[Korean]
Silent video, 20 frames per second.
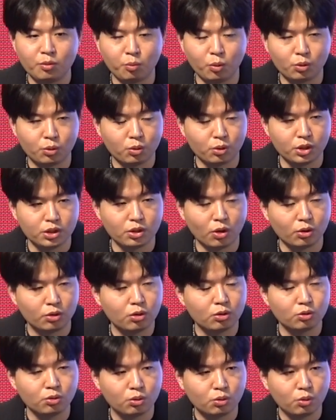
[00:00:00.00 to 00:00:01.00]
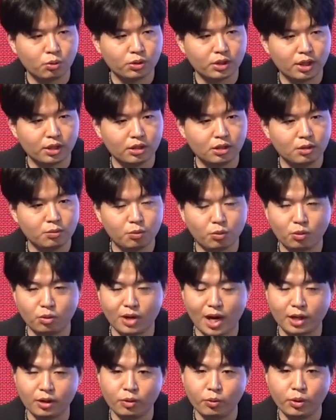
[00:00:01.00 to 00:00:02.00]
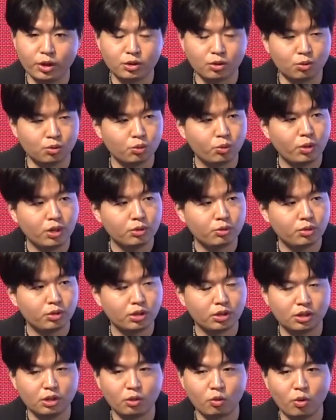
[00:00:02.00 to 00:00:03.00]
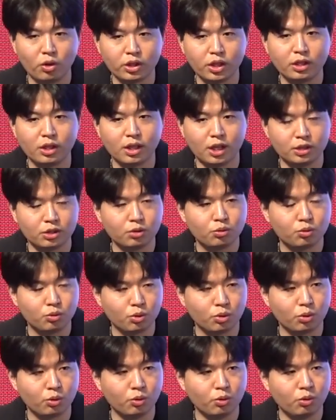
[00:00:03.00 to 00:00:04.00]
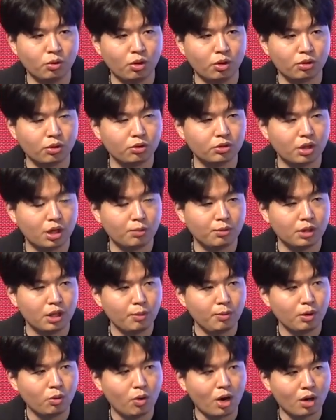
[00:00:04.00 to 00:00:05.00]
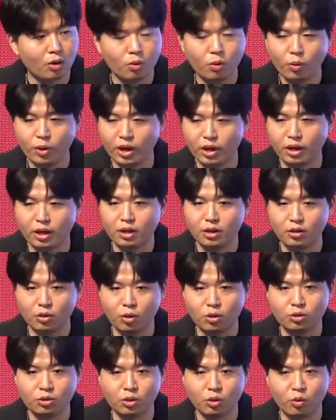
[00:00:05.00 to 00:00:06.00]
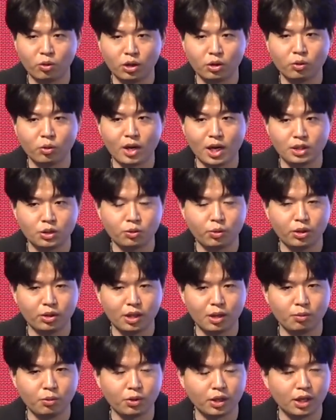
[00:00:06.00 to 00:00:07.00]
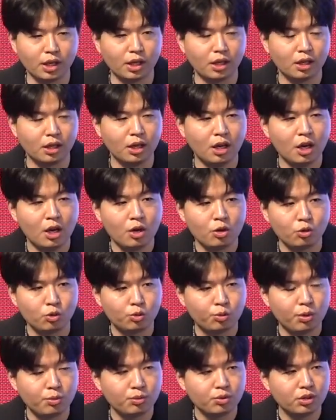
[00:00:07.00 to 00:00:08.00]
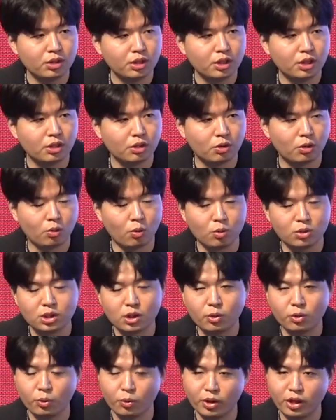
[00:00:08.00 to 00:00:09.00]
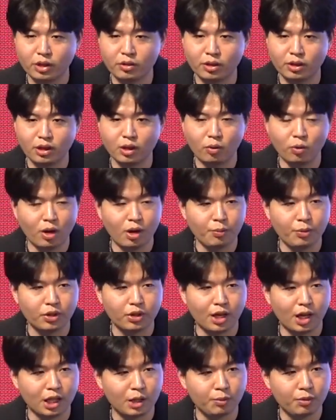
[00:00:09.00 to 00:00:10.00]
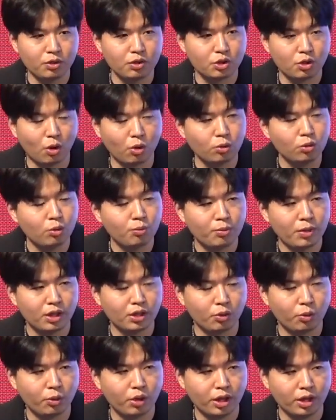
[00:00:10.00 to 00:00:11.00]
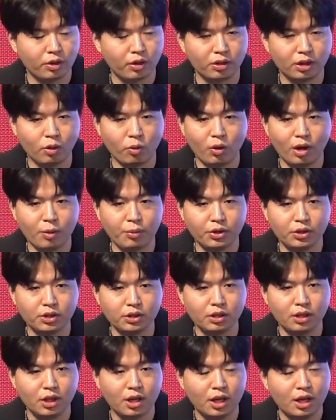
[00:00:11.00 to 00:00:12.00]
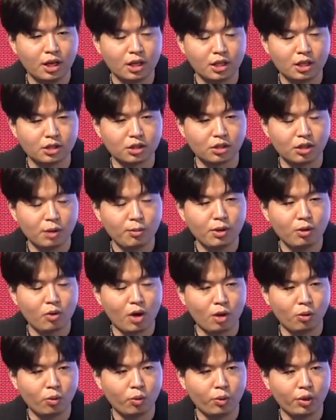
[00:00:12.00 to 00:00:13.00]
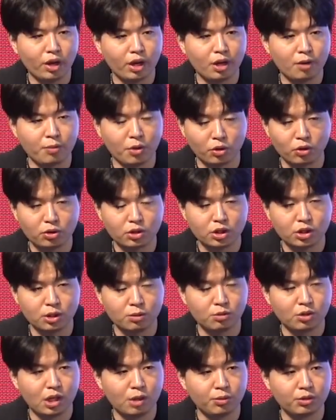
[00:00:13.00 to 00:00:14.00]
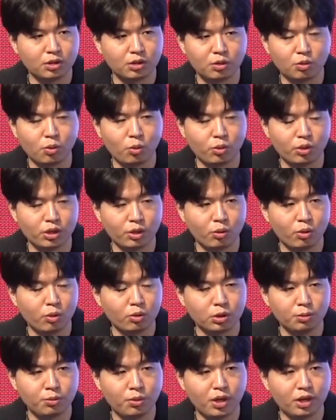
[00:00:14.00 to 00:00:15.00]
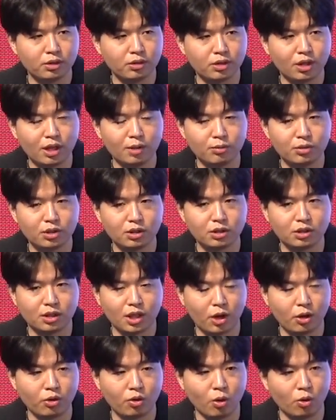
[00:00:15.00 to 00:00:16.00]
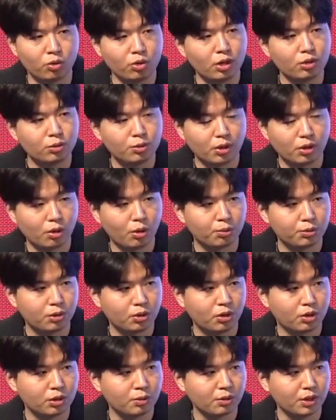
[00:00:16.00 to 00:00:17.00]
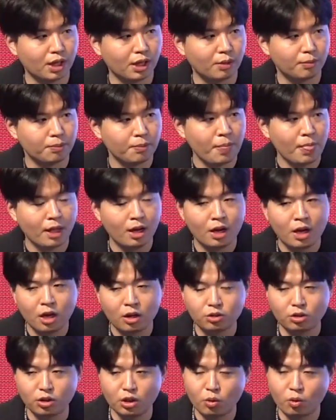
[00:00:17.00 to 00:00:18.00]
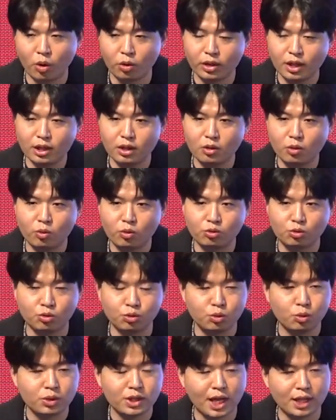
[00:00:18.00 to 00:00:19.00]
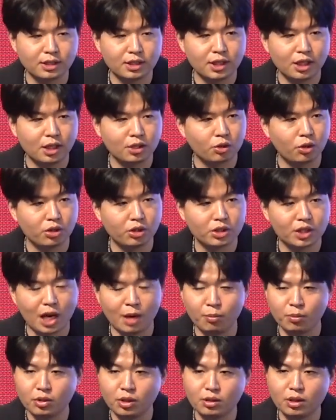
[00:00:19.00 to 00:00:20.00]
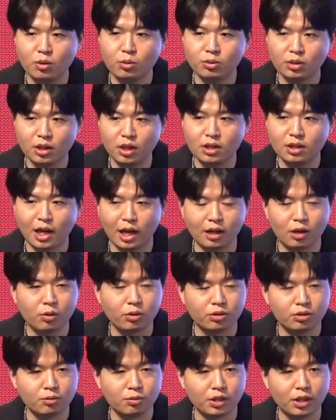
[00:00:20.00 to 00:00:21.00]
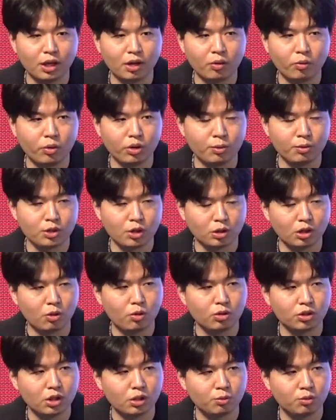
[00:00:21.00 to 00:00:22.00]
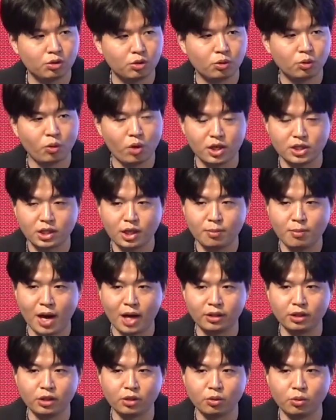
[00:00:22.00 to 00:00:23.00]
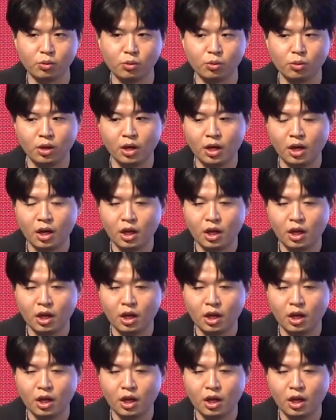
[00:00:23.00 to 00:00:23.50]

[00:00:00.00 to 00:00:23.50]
보통 이제 어떤 유통사는 뭐 라디오에 전송할 수 있는 권한을 가질 수 있고 어떤 사람은 TV 광고에 넣을 수 있는 권한도 가지고 있다 보니까 유튜버분들이 그걸 공짜로 이용하게 된다고 하면 아니면 적은 돈만 이용하게 된다고 하면은 이제 TV 광고에 몇 억씩 지불하면서 그 곡을 이용하고 싶어하는 사람들은 당연히 억울할 수밖에 없을 것입니다. 그래서 이 권한 구조 자체가 저희는 잘못됐다고 생각은 안 하고 있습니다. 왜냐하면 저작권자분들도 굉장히 많이 있고